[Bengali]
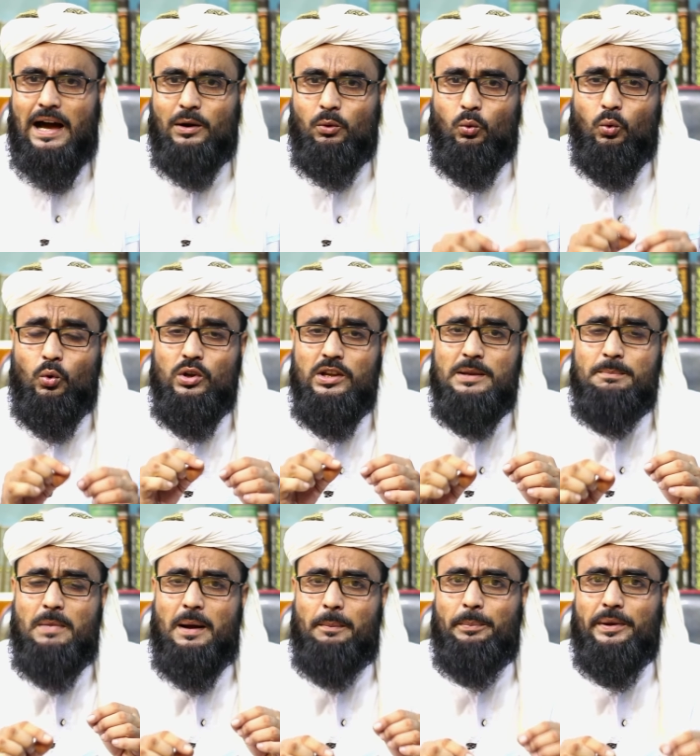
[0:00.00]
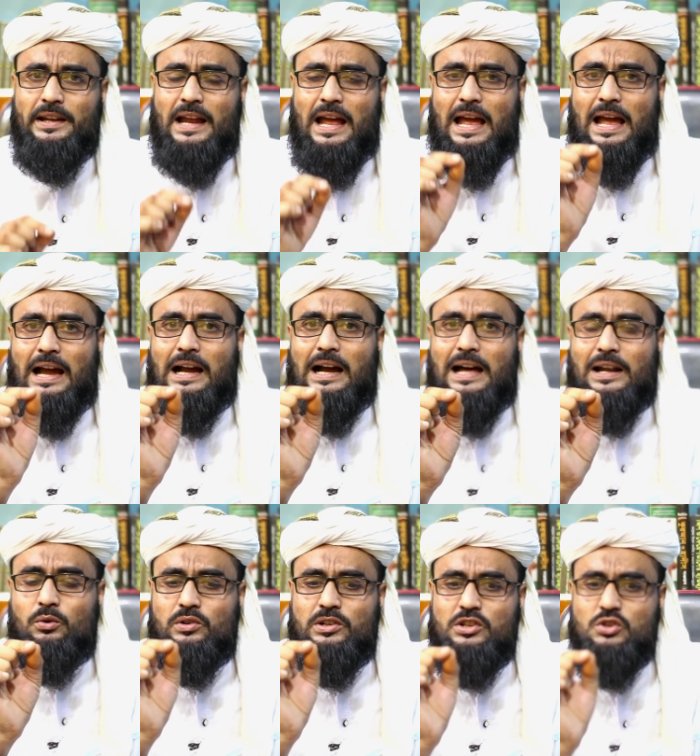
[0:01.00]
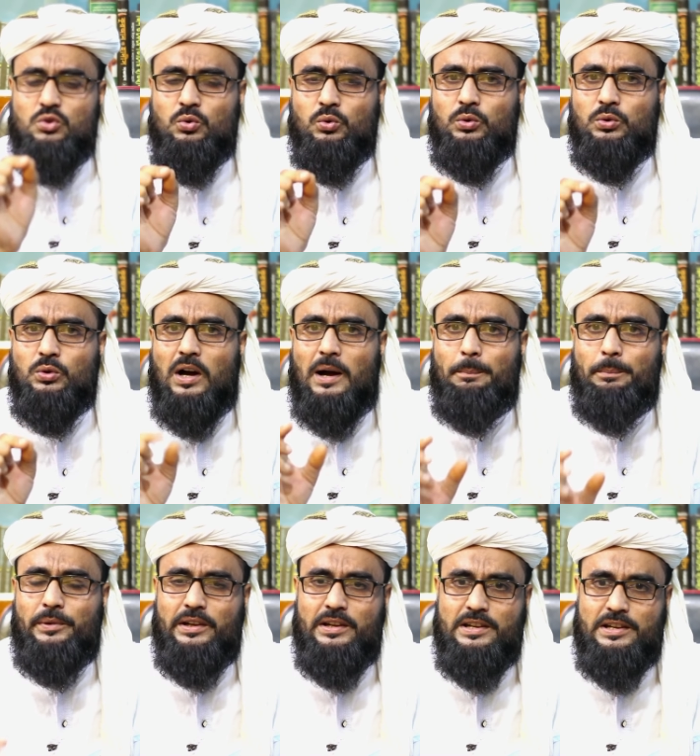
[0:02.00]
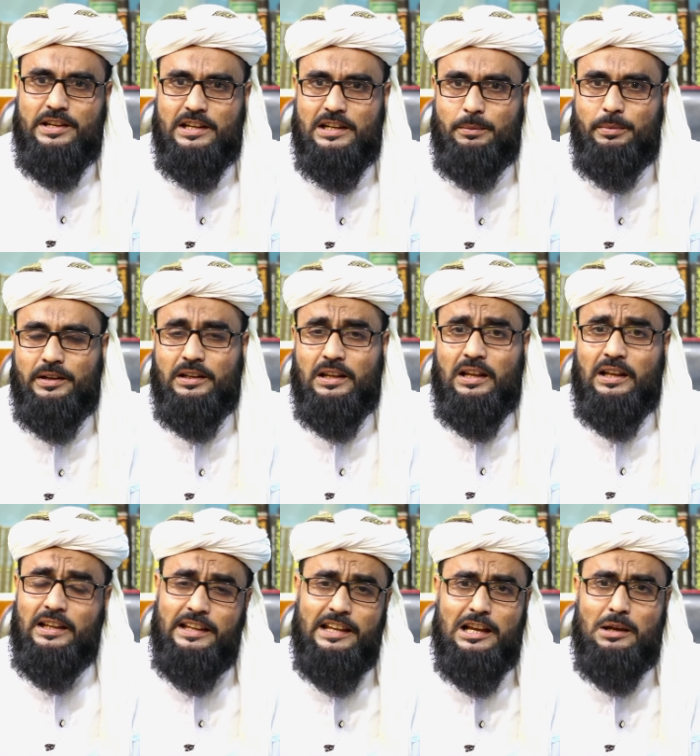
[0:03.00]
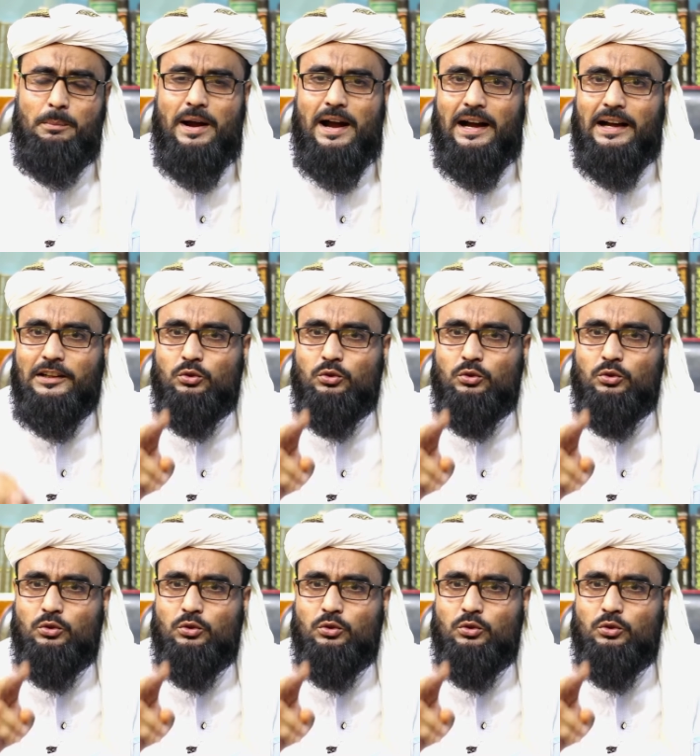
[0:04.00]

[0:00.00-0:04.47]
আর ওই মাপের এগারোটি সুতো আপনি নিয়ে নেবেন কিংবা